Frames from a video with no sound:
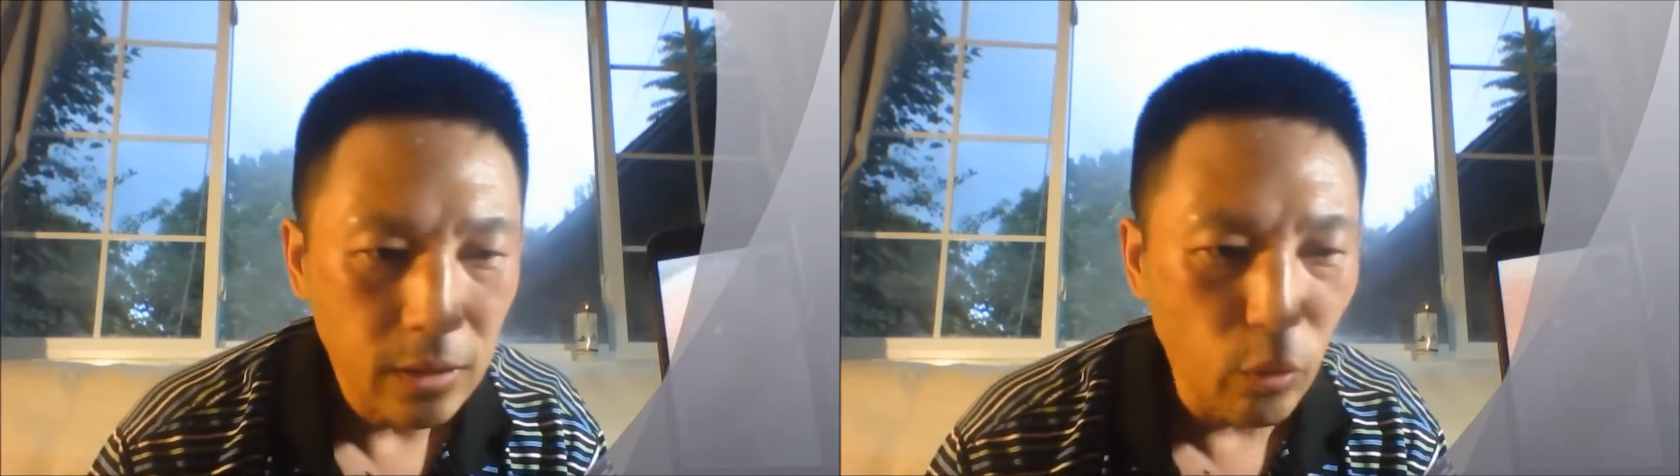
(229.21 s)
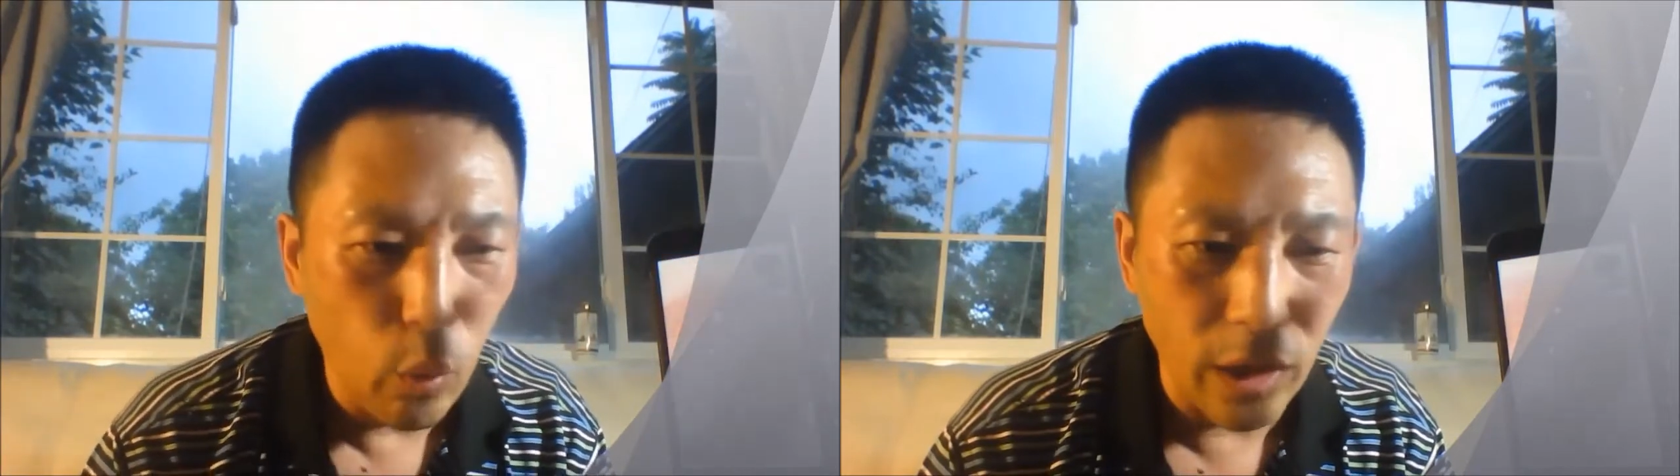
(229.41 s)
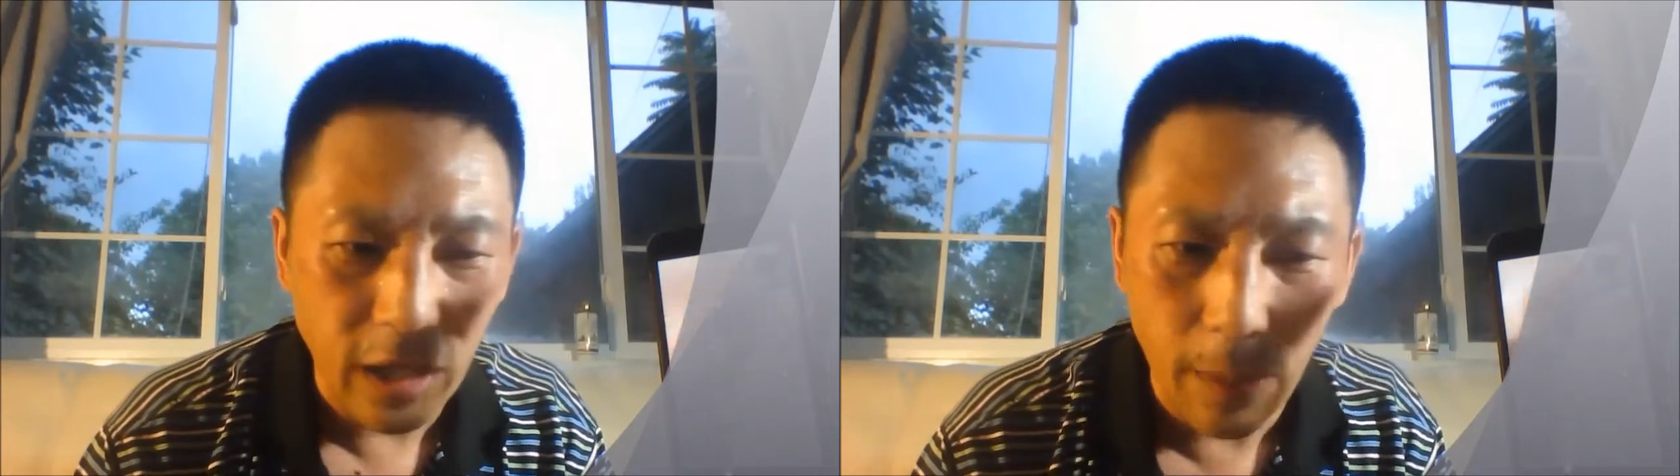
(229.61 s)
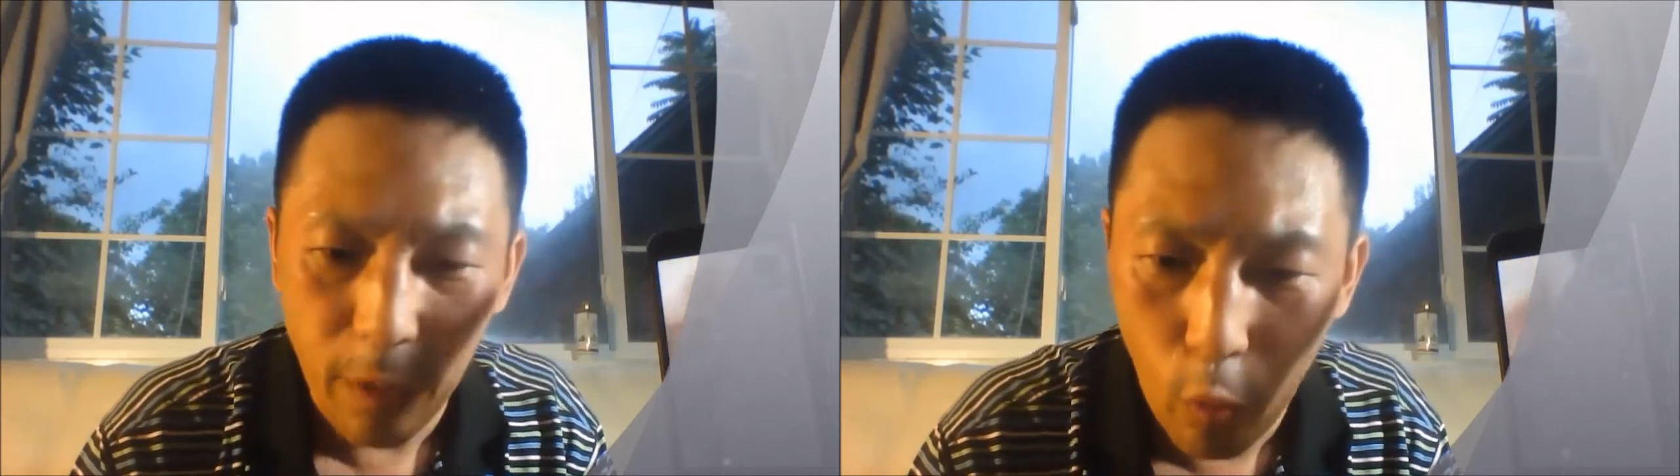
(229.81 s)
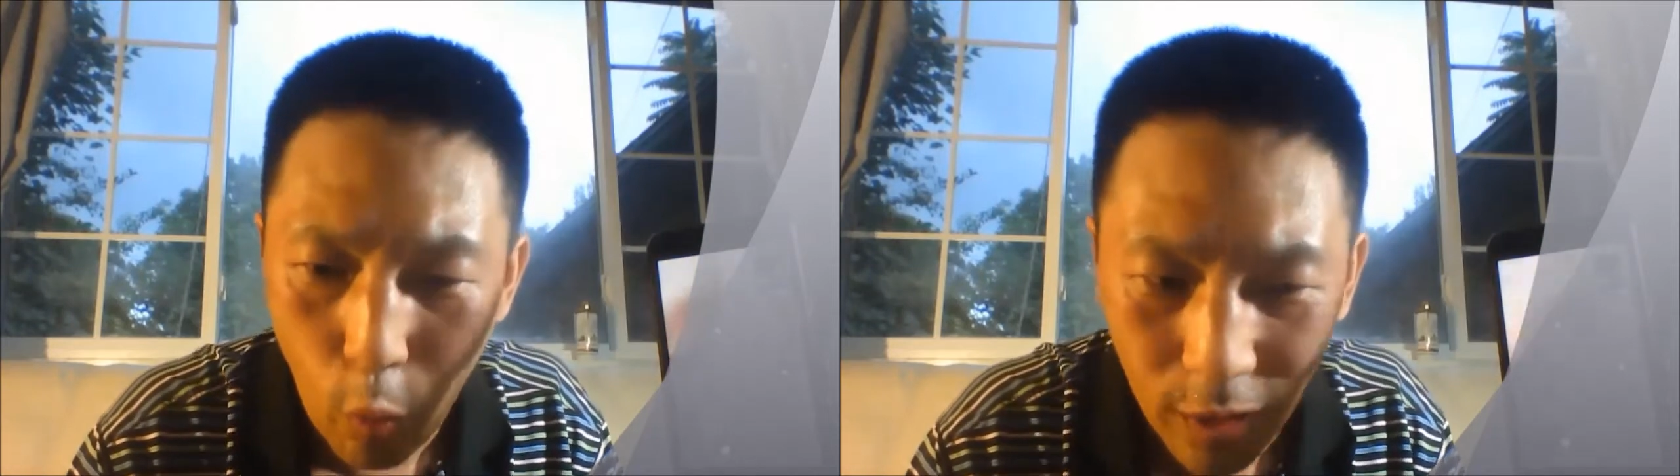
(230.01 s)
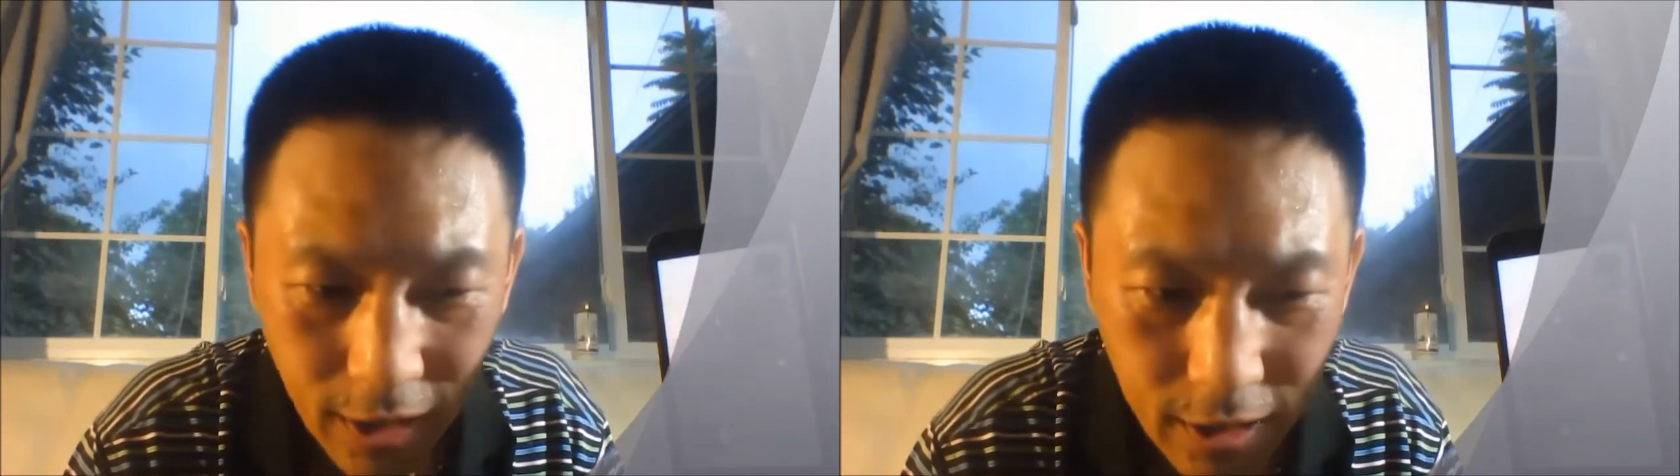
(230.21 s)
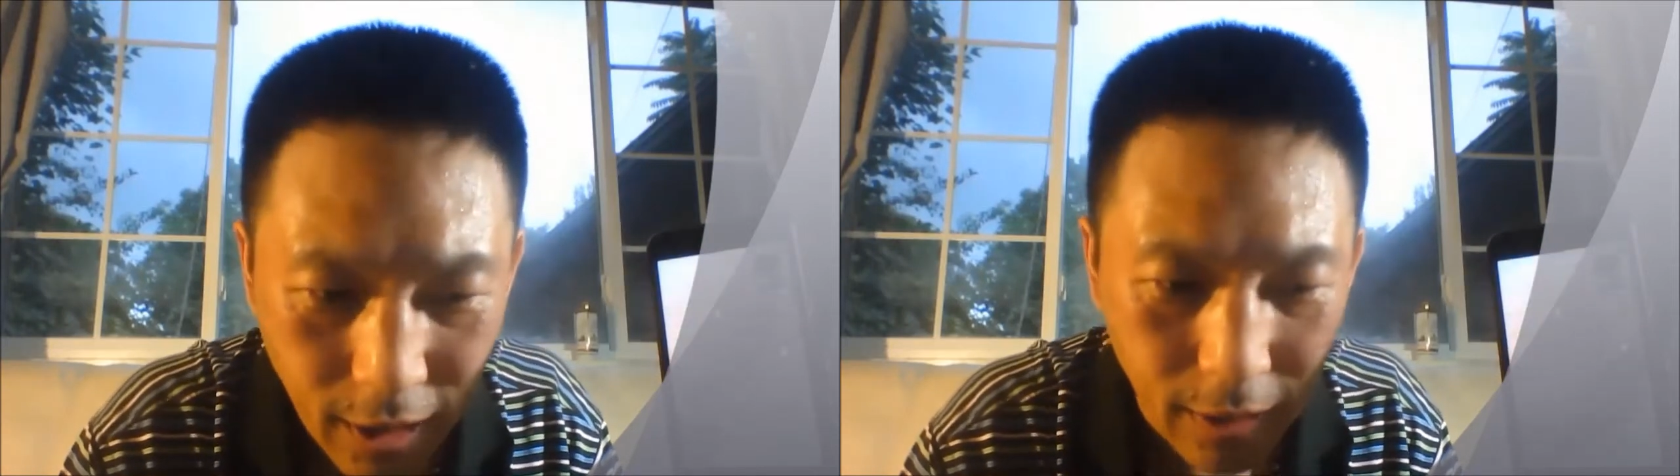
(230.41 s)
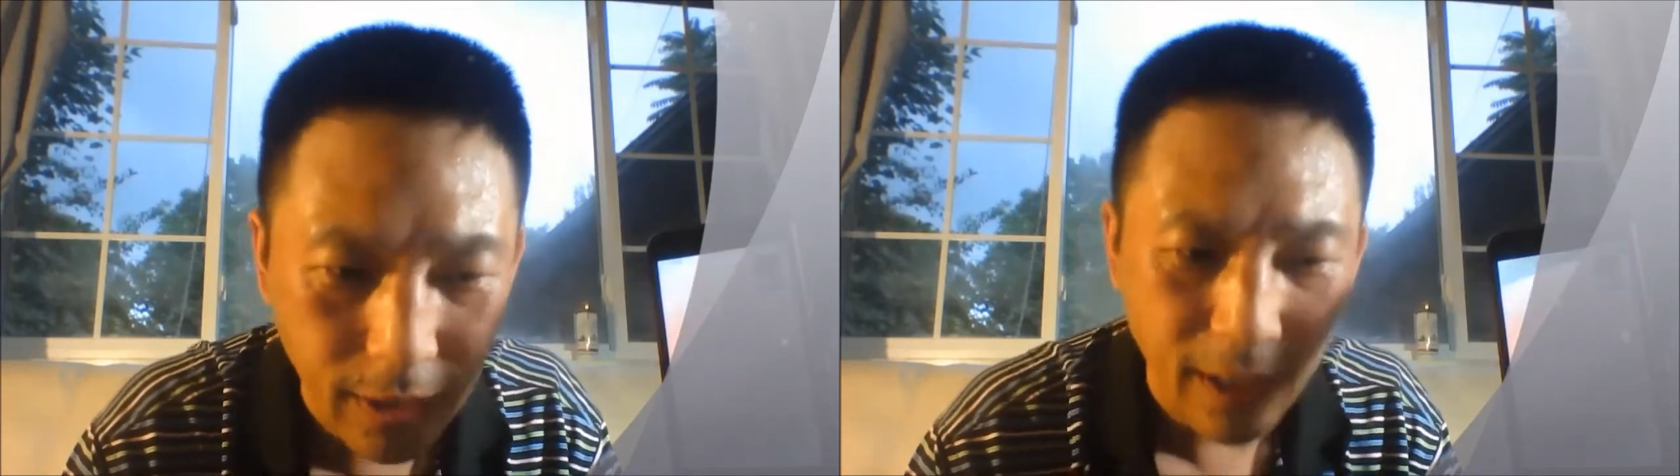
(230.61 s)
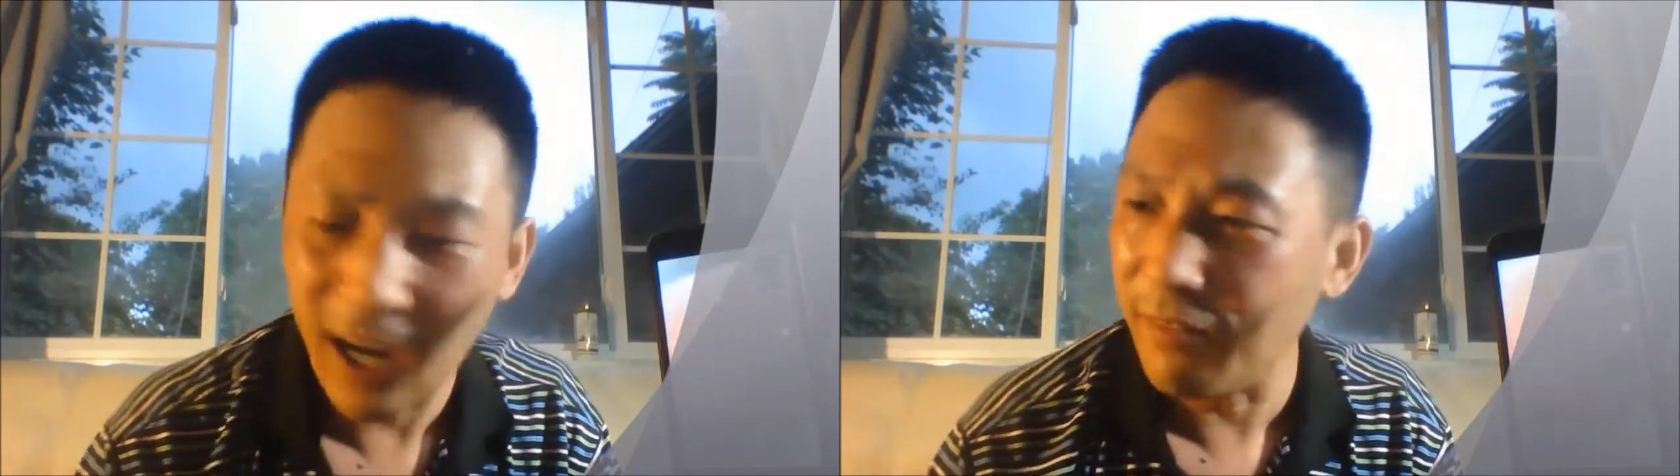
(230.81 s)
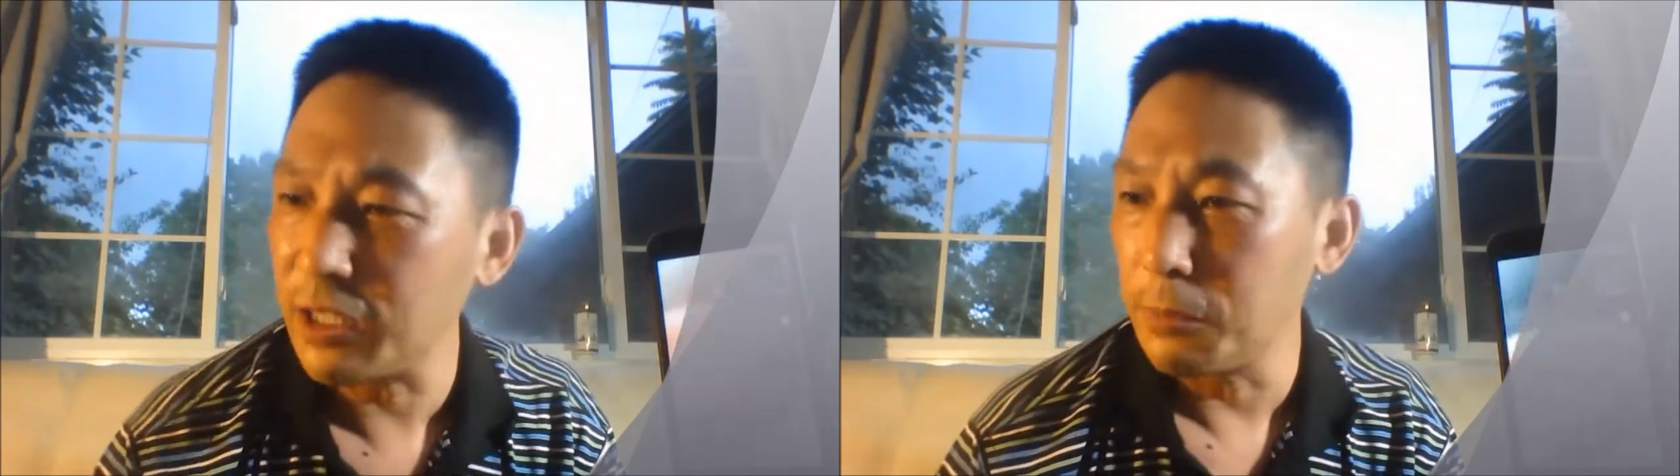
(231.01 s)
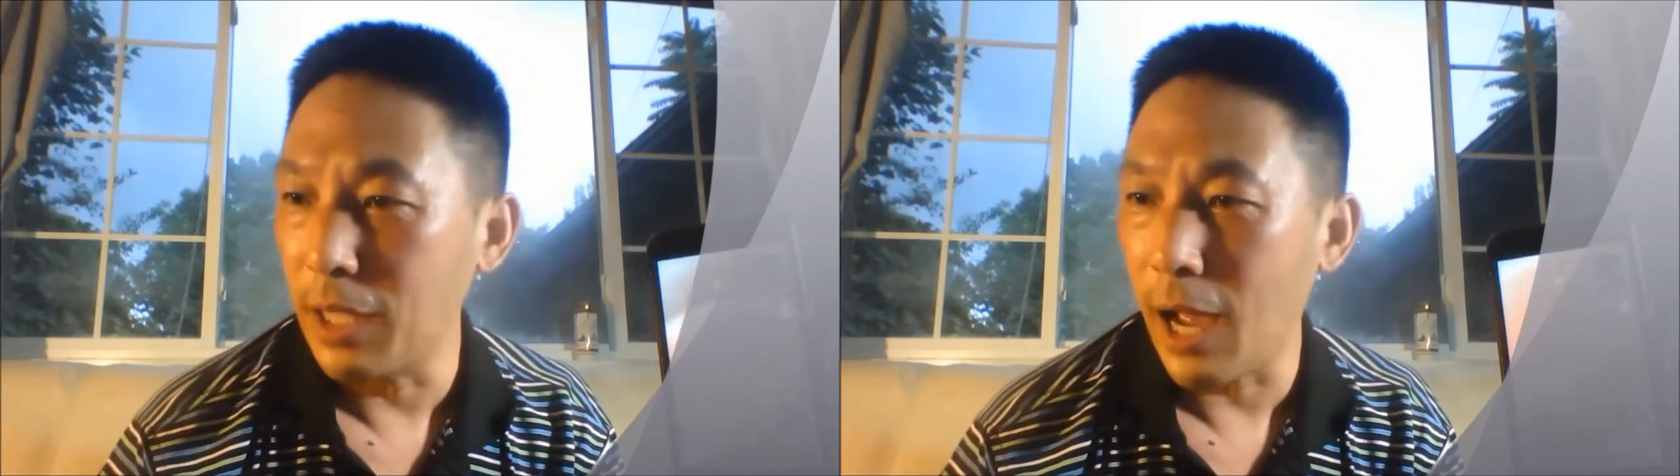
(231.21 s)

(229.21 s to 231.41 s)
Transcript: 我代表郭先生来看望你们了。